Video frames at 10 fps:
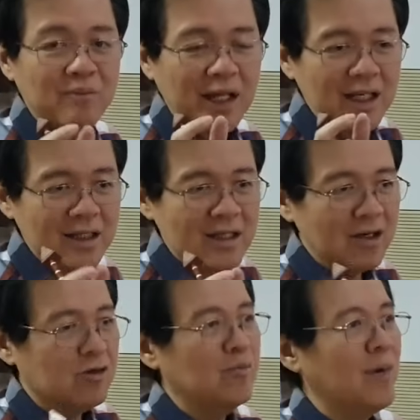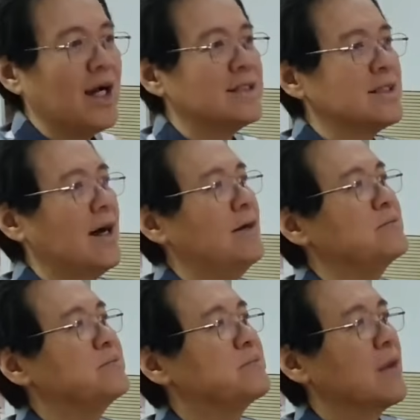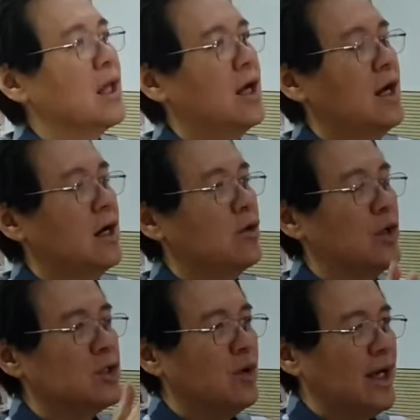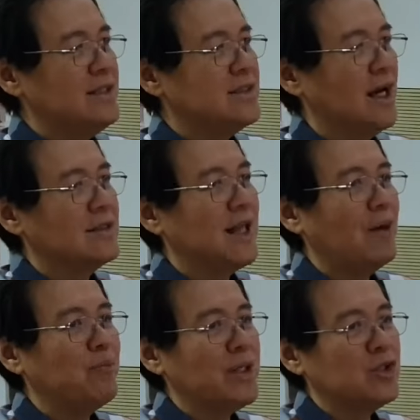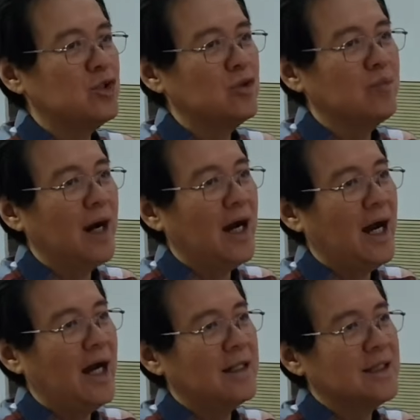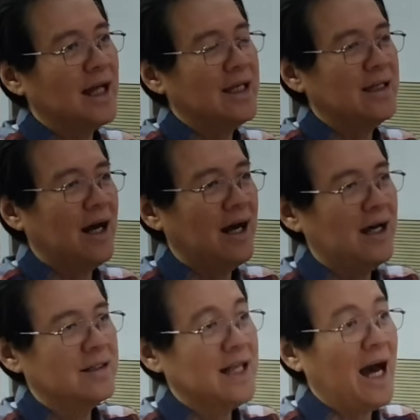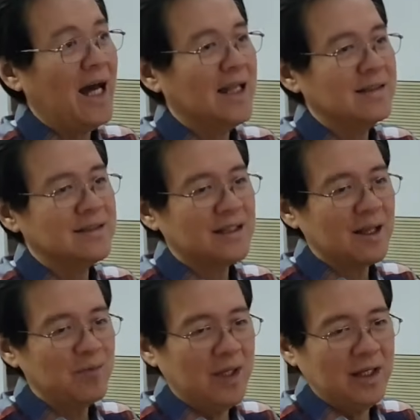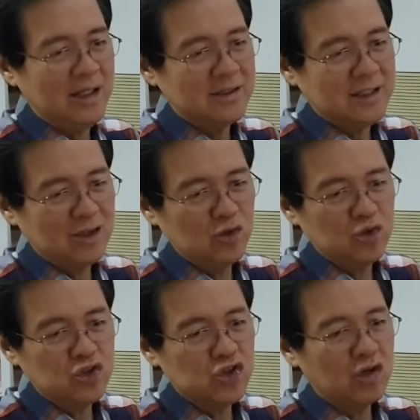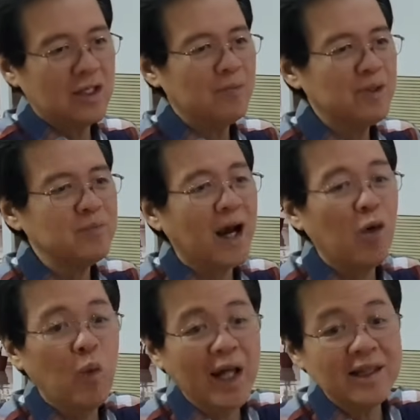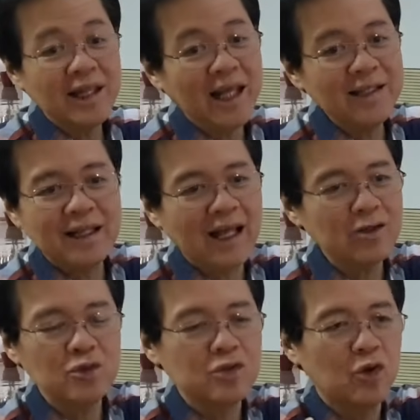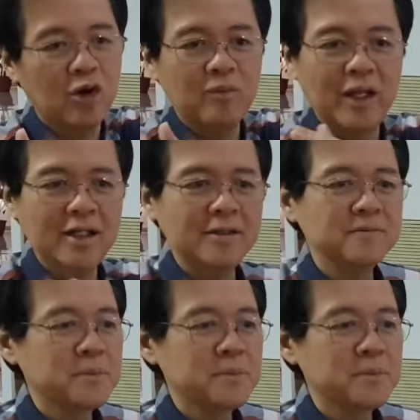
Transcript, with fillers: Maliit lang, kumbaga sa ko ito EDSA, dapat yung mga da uh, ah, daanan sa tabi, let's say yung show, dapat mga one lane lang yun normally.